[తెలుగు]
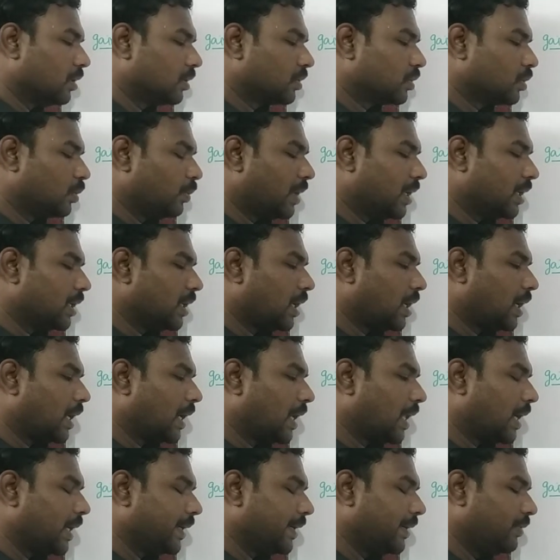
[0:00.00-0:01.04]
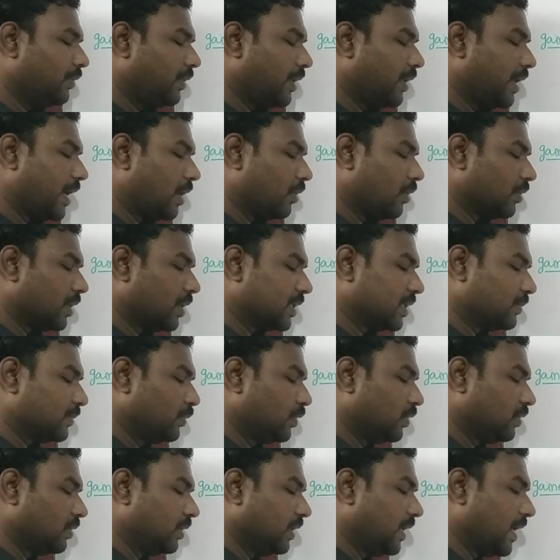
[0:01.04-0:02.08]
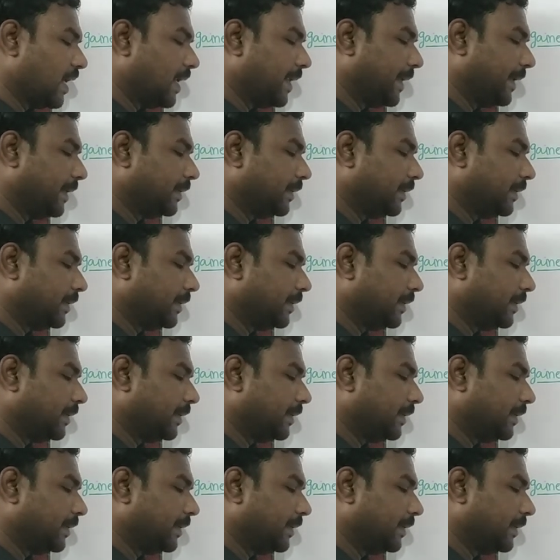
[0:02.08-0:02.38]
సుమారుగా అలాగే ఉండే అవకాశం ఉంటుంది అని